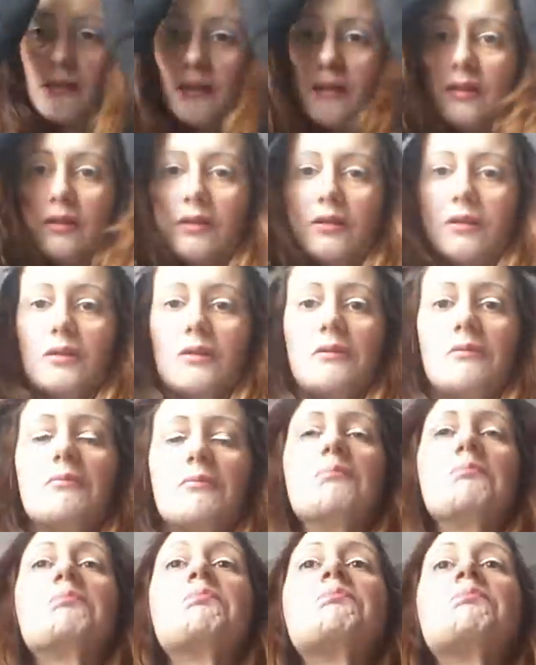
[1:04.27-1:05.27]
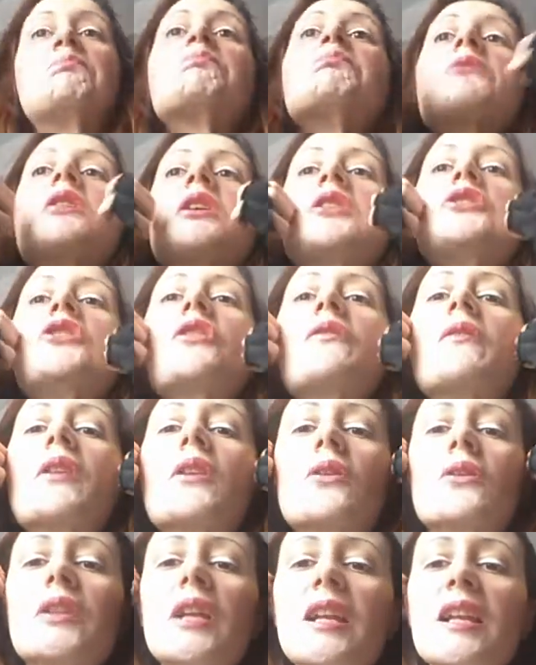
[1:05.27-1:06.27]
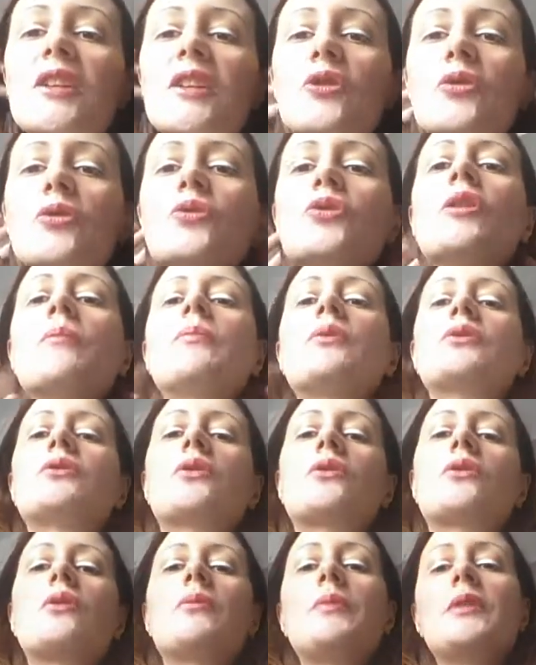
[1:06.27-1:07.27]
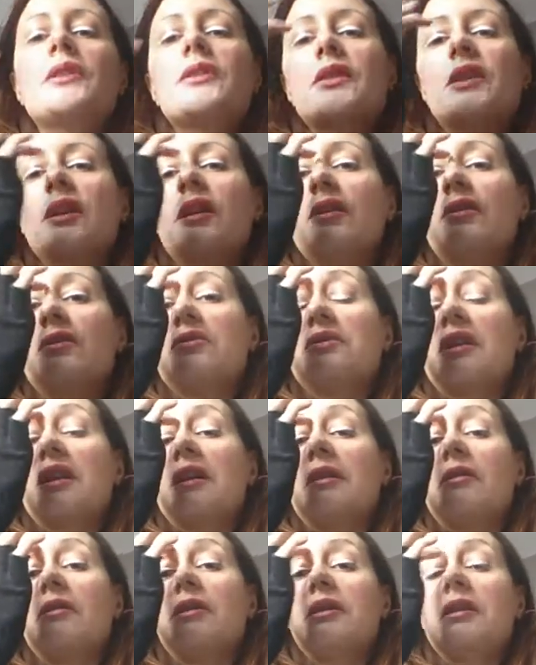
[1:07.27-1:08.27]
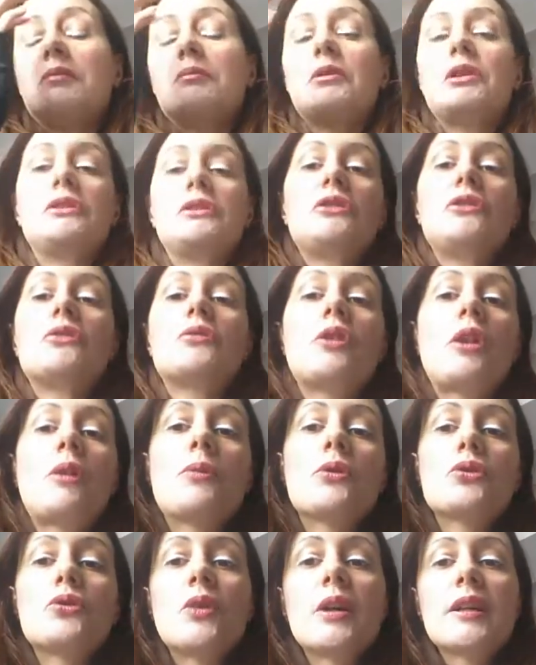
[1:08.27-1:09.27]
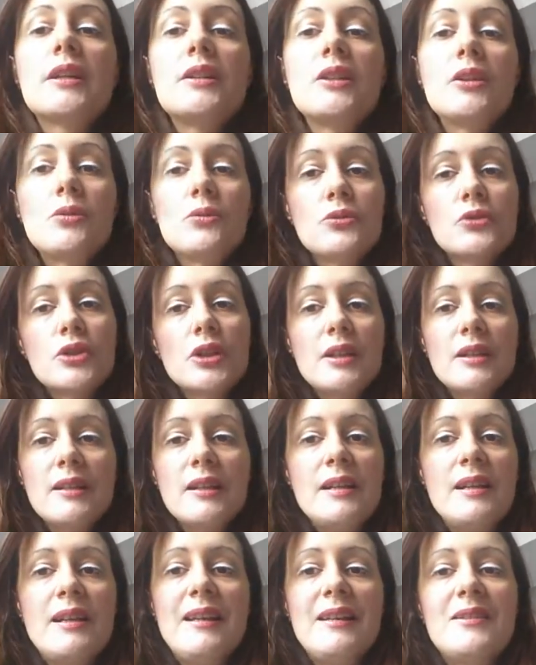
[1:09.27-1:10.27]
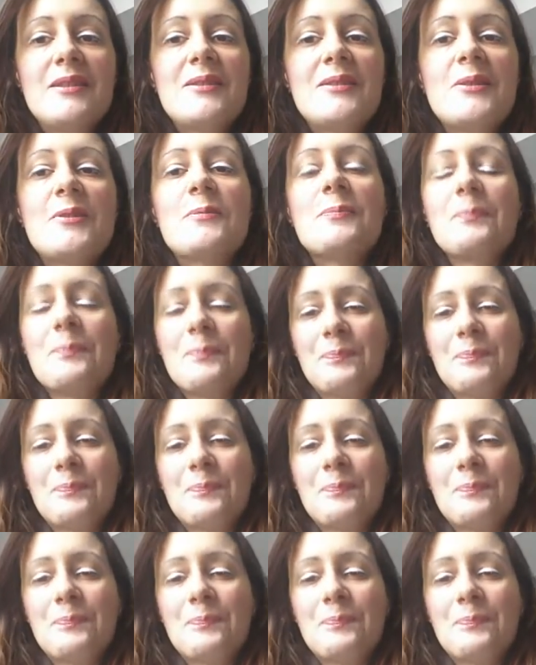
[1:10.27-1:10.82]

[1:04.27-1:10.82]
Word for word: ehm, riceverò delle scuse potrò pensare al contrario, altrimenti io ti posso anche denunciare dall'estero.